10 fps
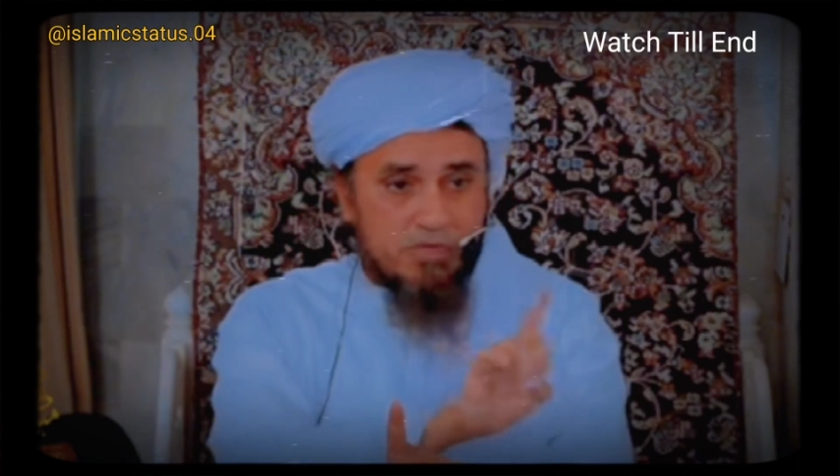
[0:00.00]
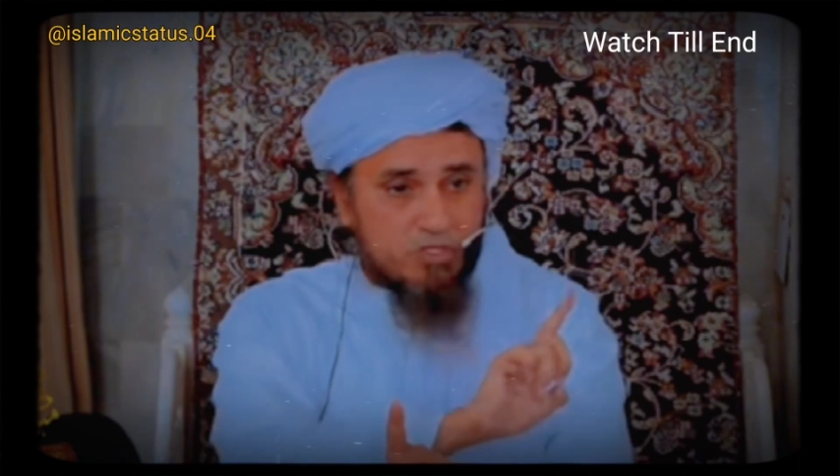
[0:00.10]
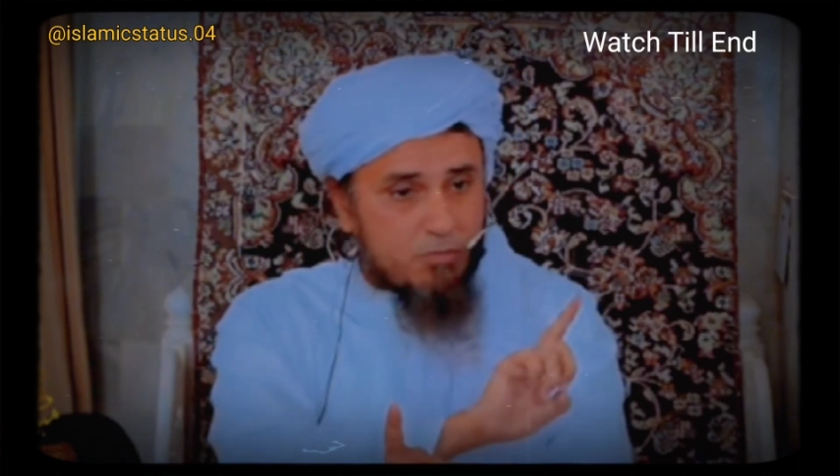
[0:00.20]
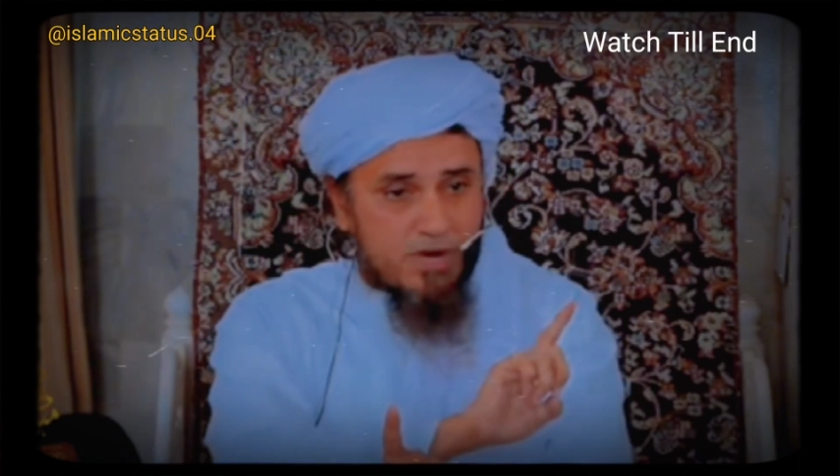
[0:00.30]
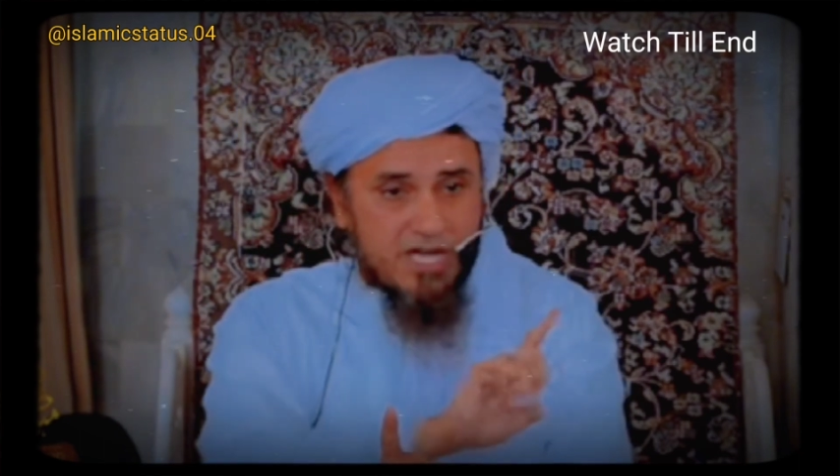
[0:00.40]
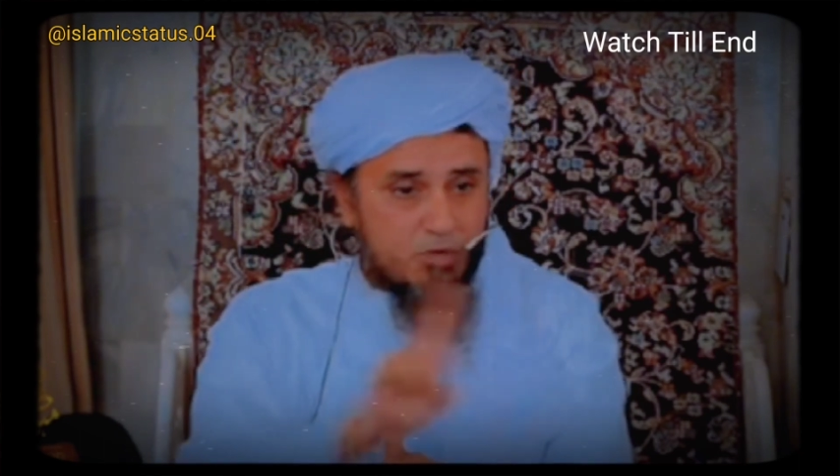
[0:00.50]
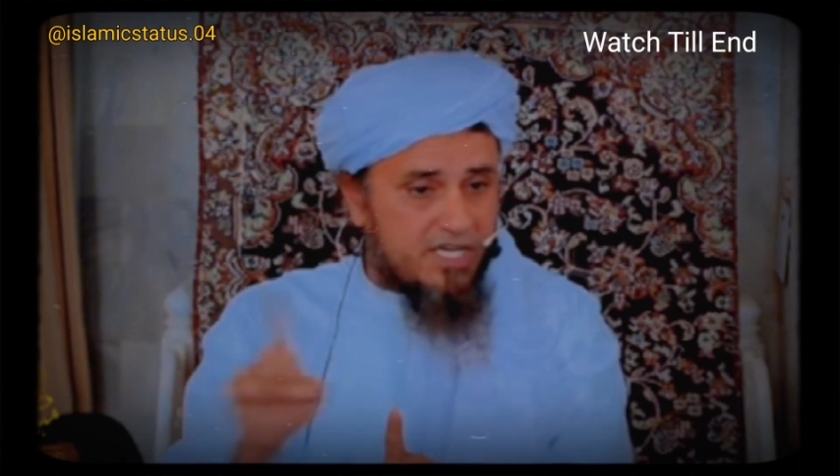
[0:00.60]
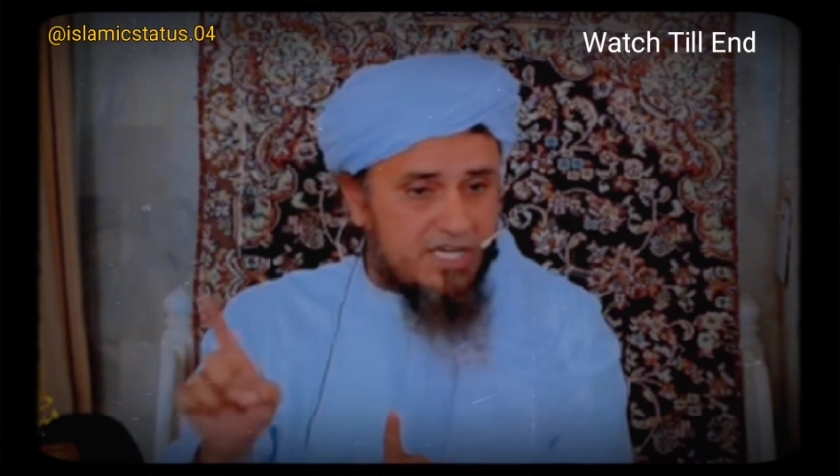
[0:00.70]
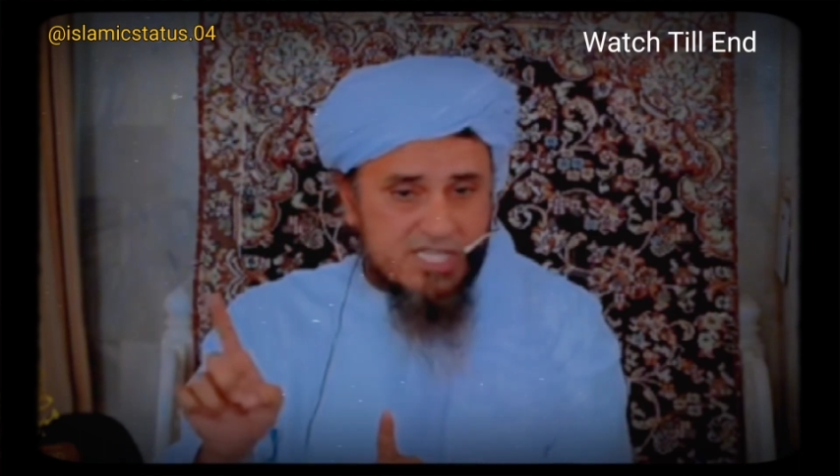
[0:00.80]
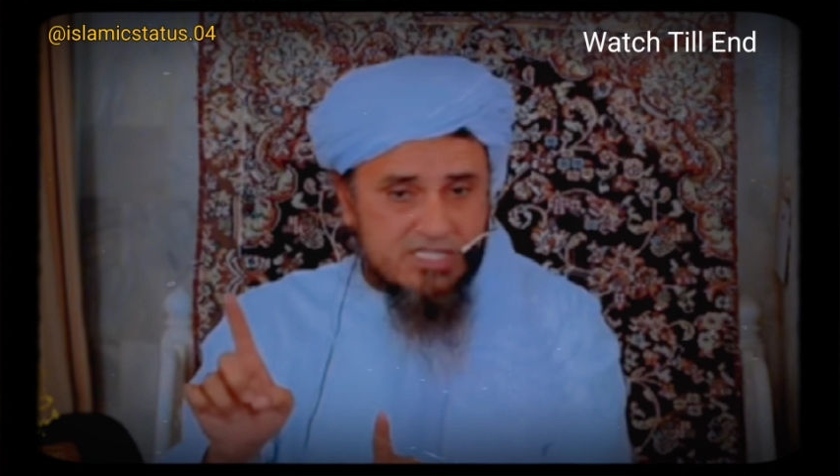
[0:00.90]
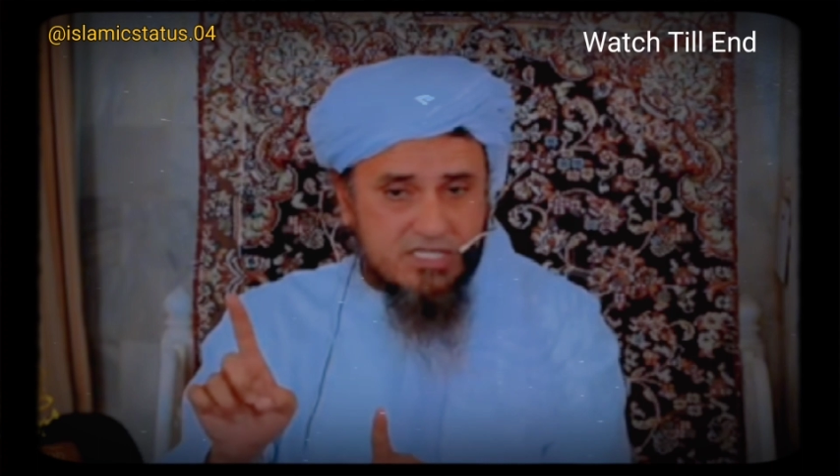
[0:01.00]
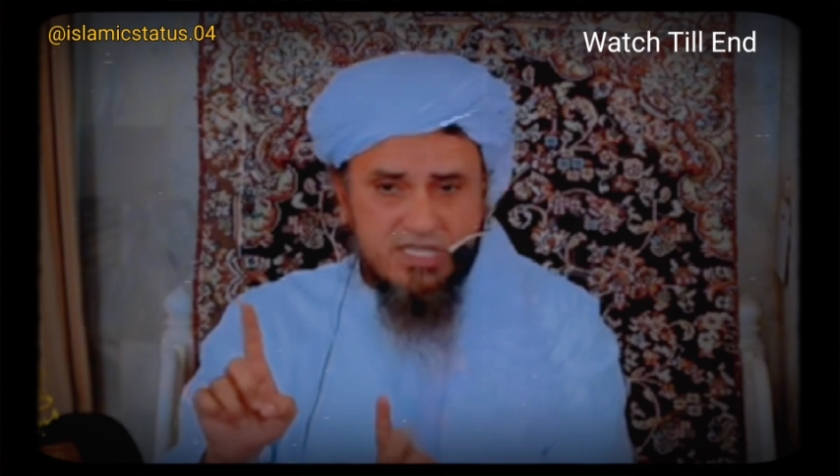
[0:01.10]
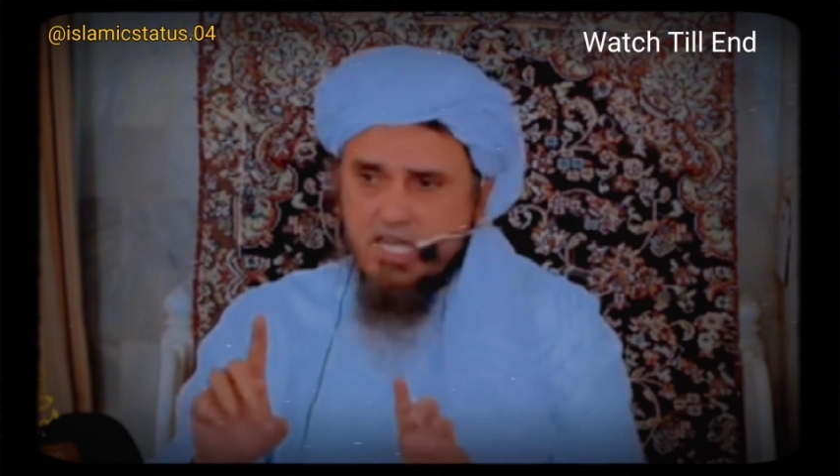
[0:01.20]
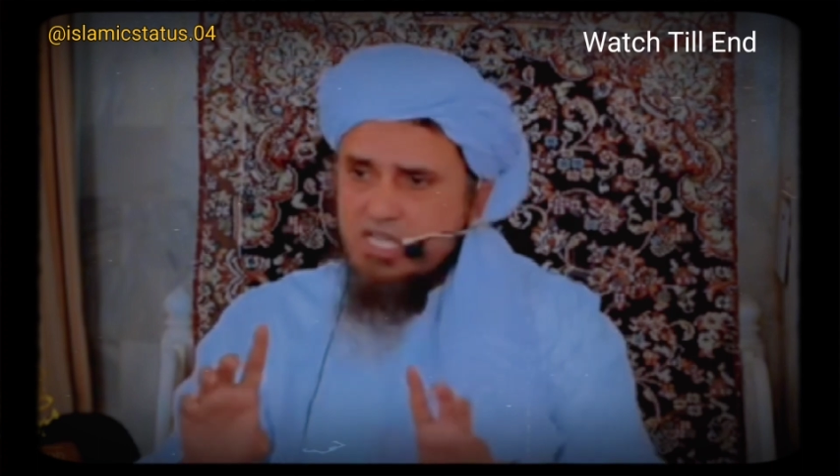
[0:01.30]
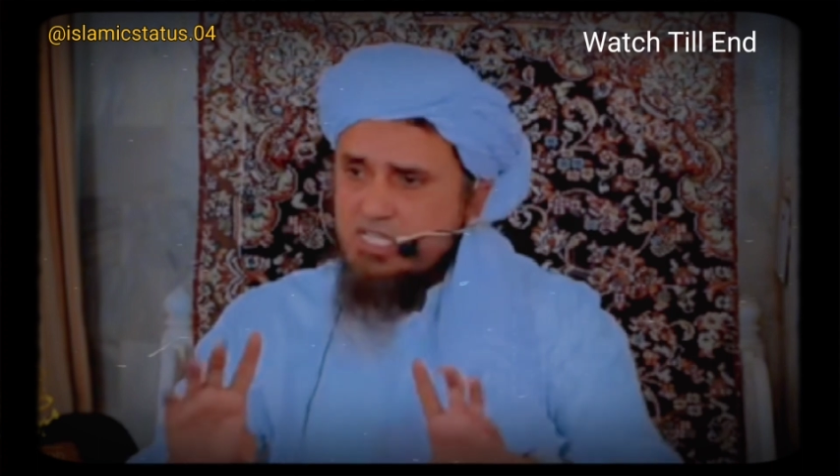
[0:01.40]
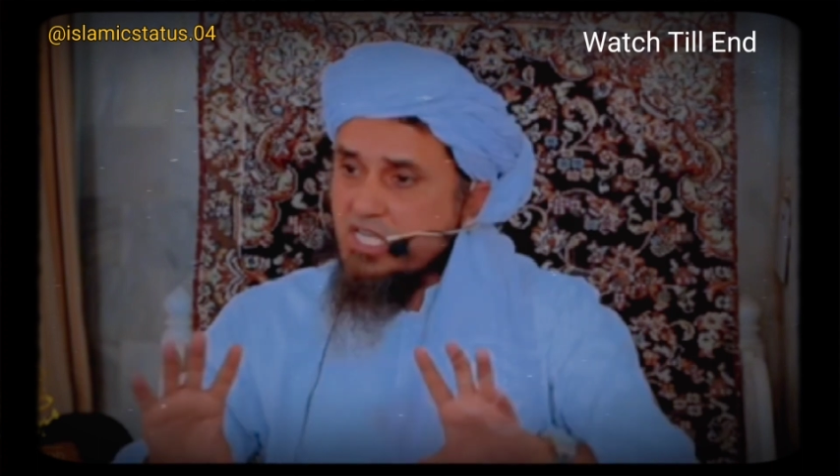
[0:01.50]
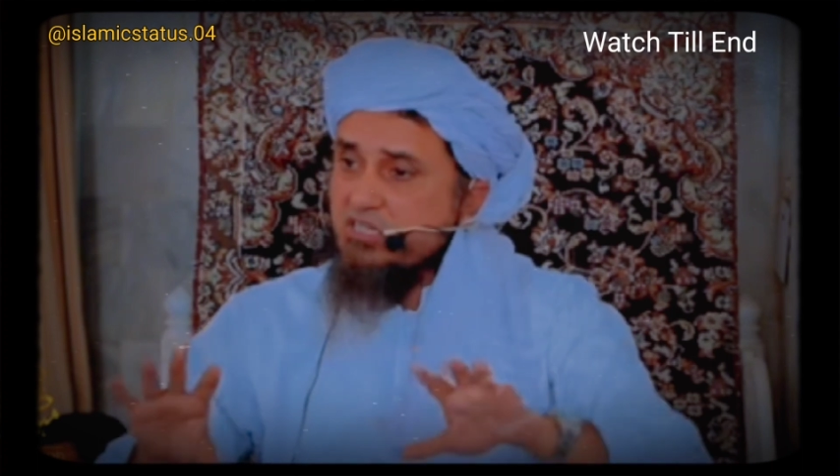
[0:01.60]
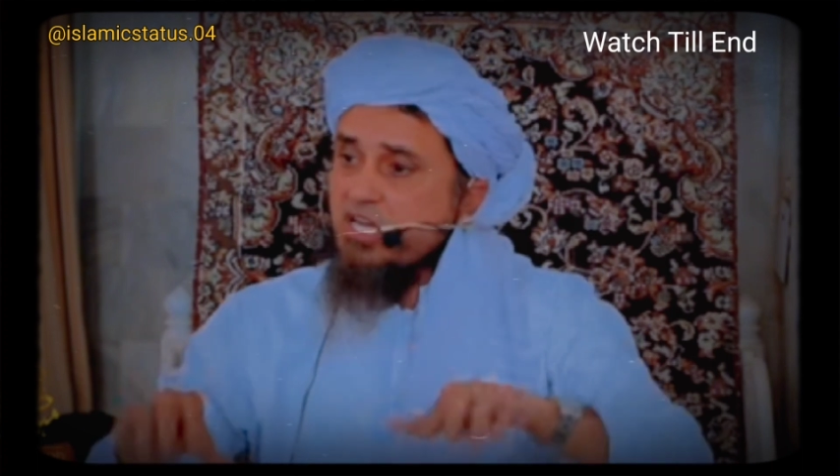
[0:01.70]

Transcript: बदगुमान होने की इजाज़त नहीं इसके